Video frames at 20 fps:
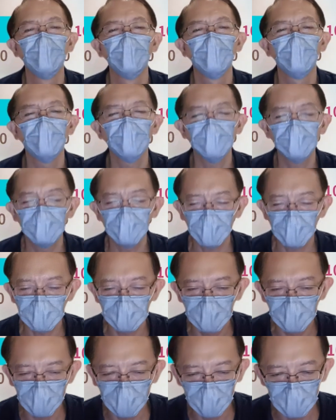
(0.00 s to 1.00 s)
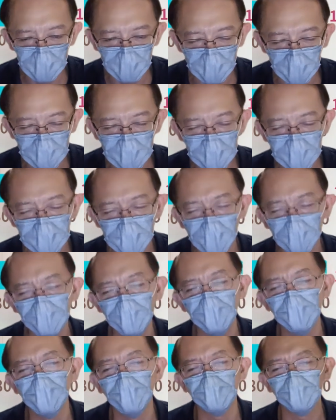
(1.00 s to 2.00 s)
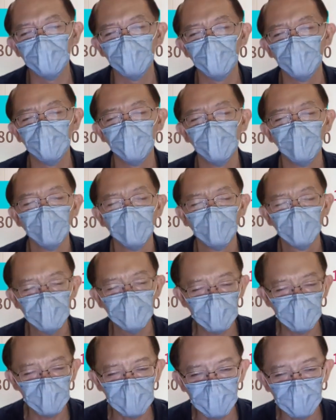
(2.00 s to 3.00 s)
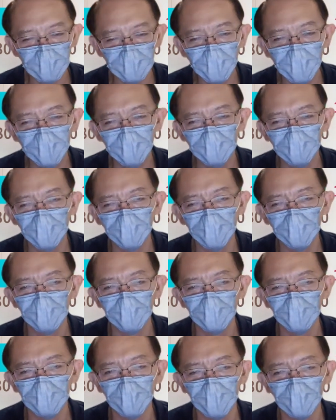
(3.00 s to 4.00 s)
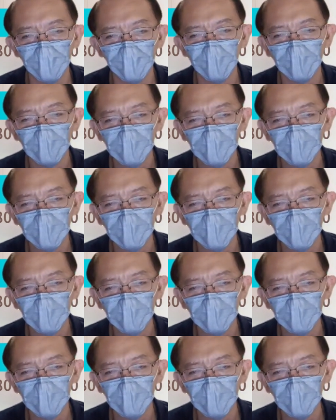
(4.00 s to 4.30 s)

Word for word: 哎呀，你会不会觉得这个差非常多？这真的差太多了，对不对？